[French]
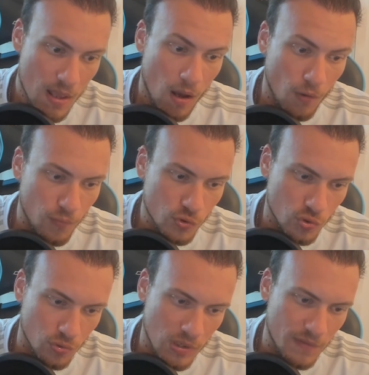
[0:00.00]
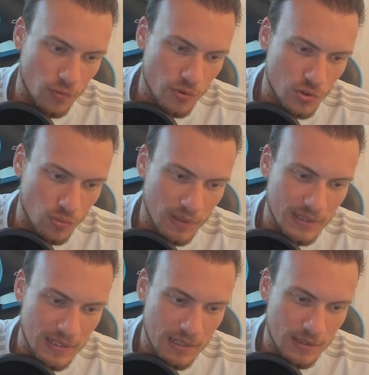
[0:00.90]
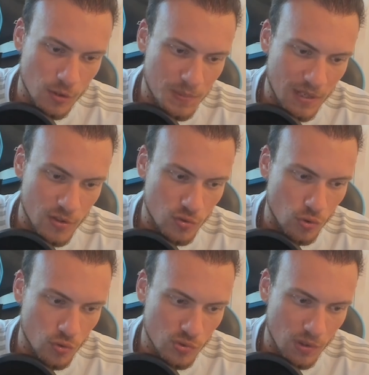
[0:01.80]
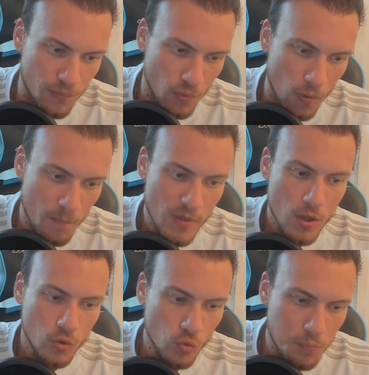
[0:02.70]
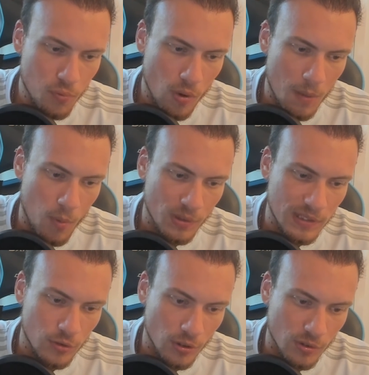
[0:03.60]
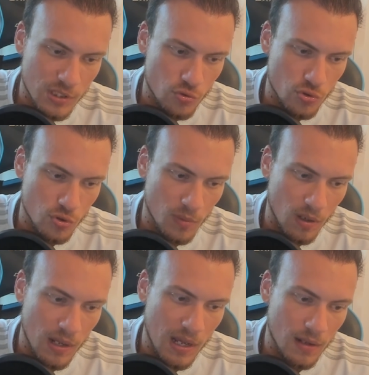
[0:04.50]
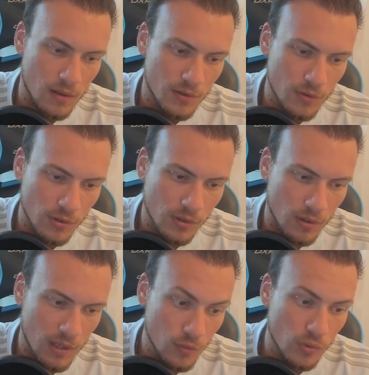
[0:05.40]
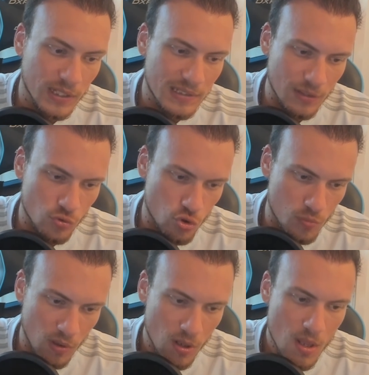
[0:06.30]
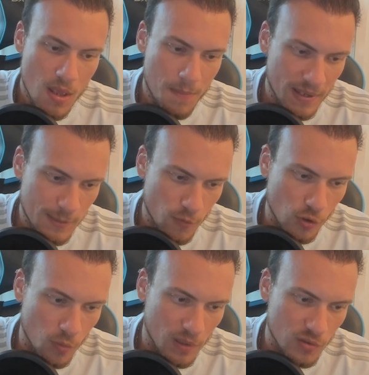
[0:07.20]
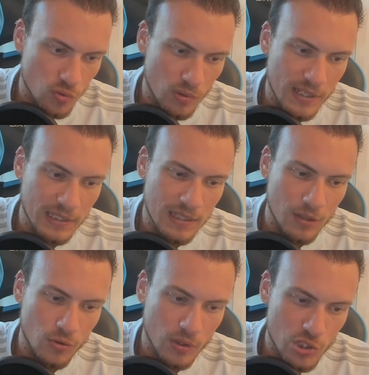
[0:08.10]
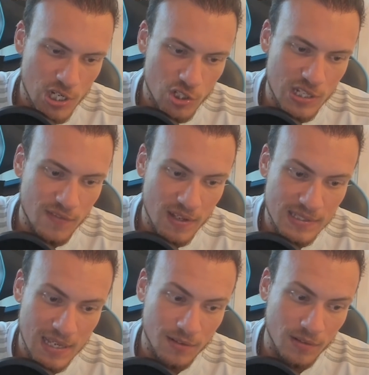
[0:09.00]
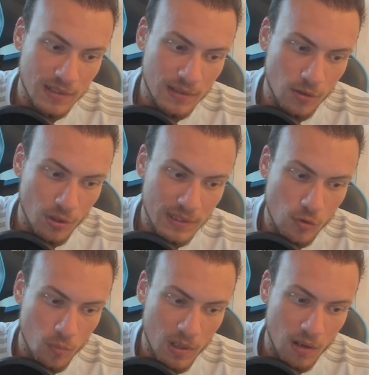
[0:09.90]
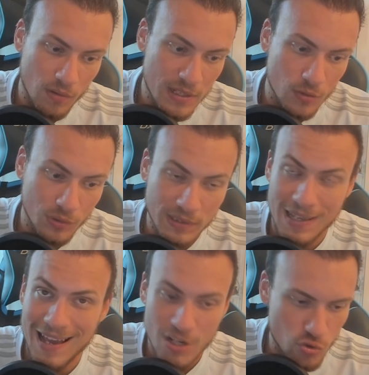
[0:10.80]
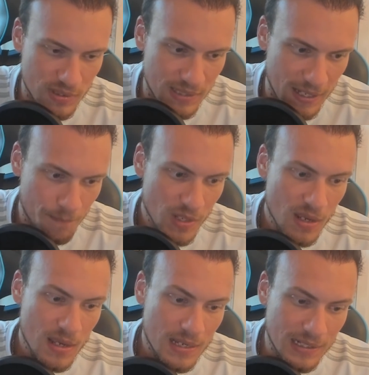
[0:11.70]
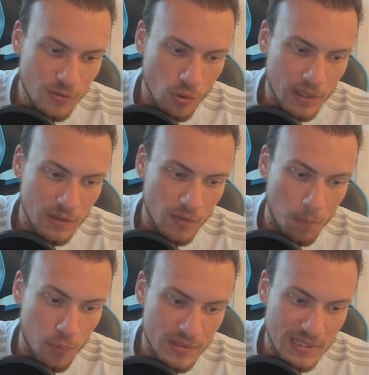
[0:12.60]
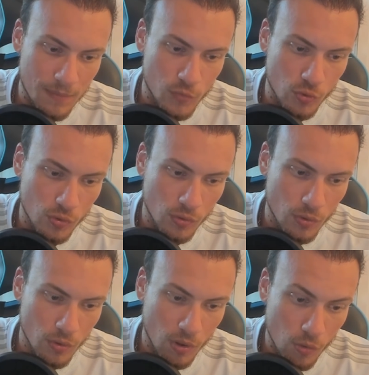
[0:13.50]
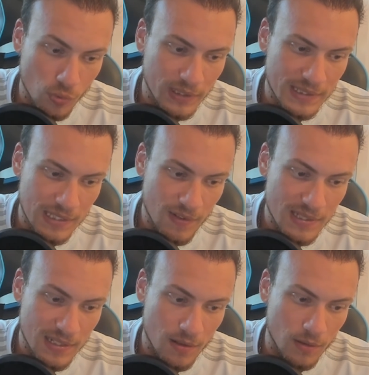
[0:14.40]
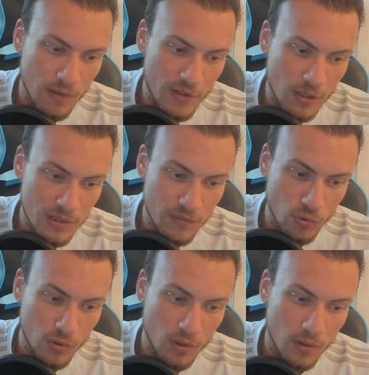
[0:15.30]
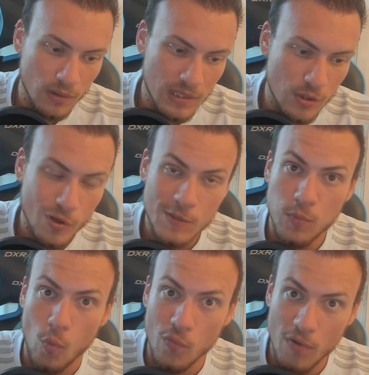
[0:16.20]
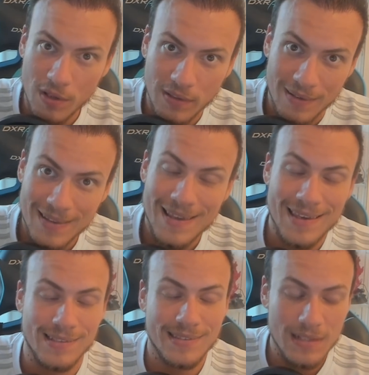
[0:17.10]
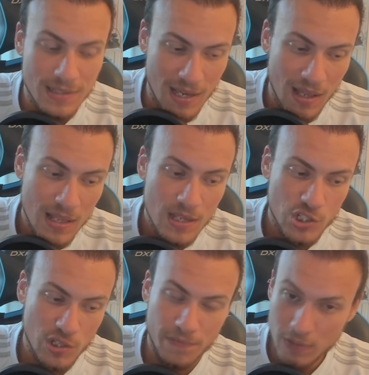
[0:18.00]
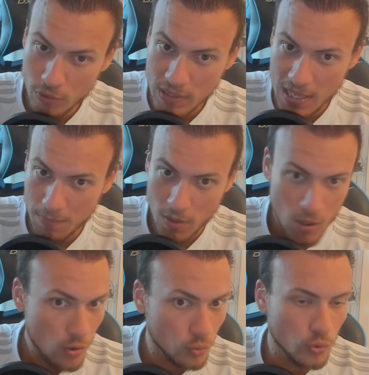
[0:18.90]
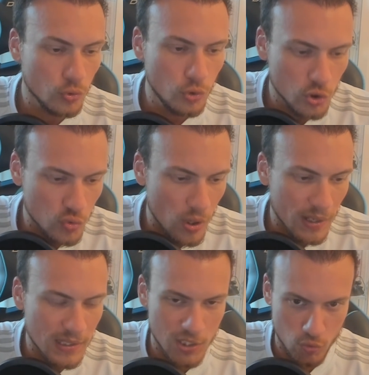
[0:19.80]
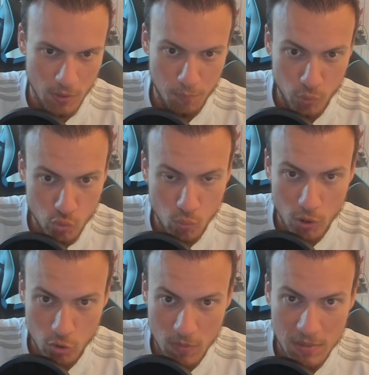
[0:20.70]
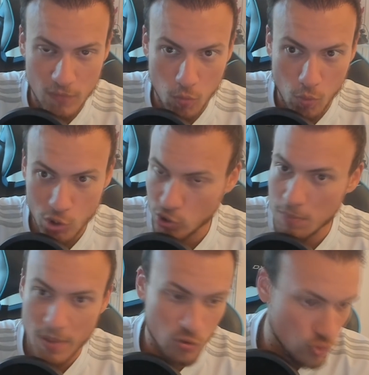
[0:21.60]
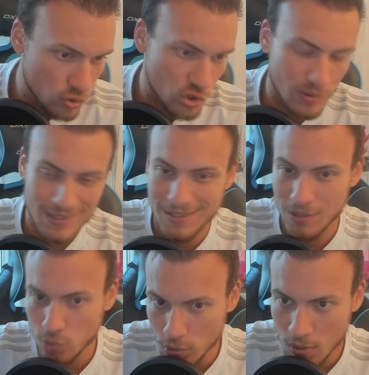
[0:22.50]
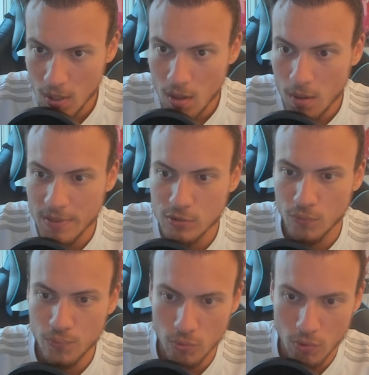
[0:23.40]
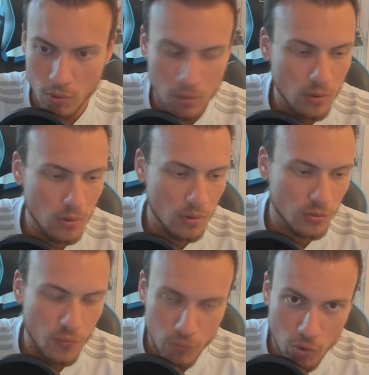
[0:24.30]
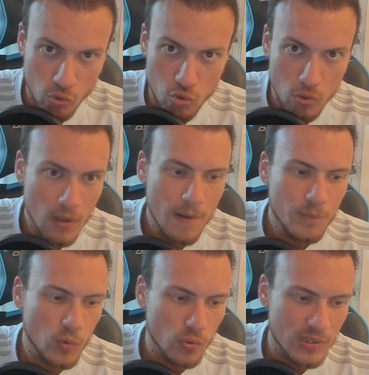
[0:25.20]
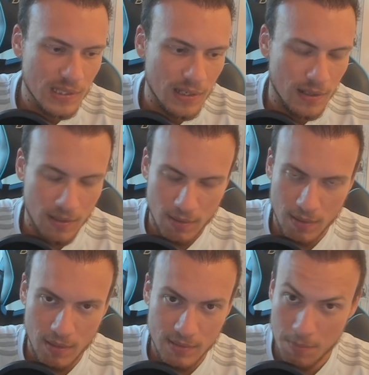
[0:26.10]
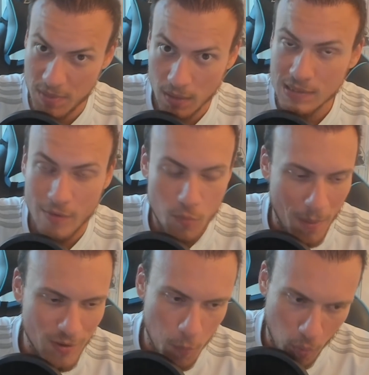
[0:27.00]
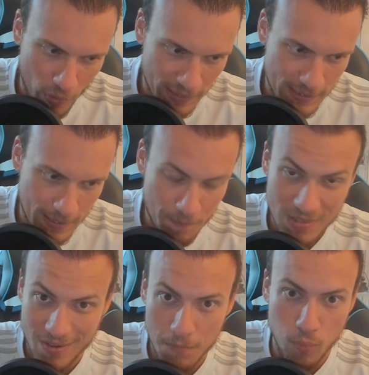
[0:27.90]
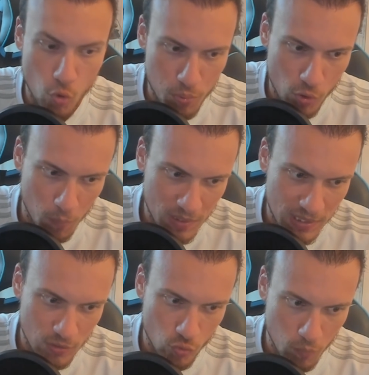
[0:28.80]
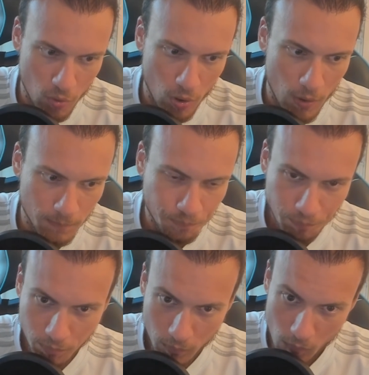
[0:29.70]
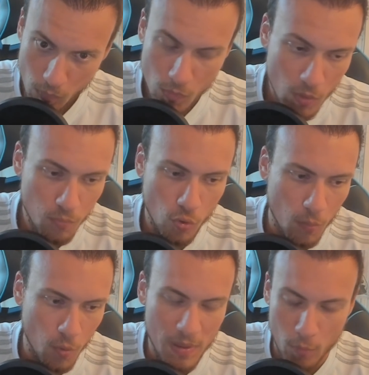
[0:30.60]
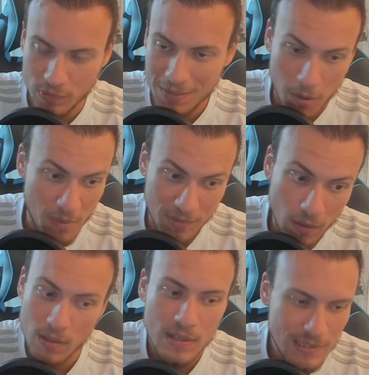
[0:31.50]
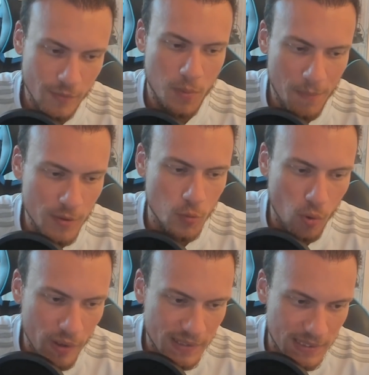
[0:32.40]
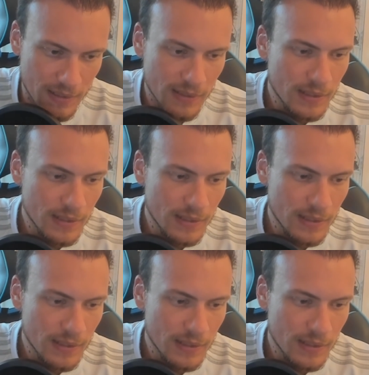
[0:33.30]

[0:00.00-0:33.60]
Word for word: En fonction de l'évolution et des observations que nous en ferons, nous pourrons apporter d'autres ajustements à, euh, notre, à nos critères de jugement. Merci pour votre compréhension. Les critères de recherche d'adversaires lors des combats en ligne ont été ajustés. Il est dorénavant plus simple de rencontrer des adversaires euh, avec un niveau euh, qui correspond au vôtre. Et c'est le cas, j'ai fait deux games contre deux joueurs qui jouaient plus ou moins du même niveau que moi, j'en ai perdu une, j'en ai gagné une, mais ce fut, euh, ce fut tendu, donc ça c'est bien, ça va nous permettre de progresser, et ça va être beaucoup plus compliqué du coup pour... pour, bien monter, mais en même temps, ça va me permettre de progresser.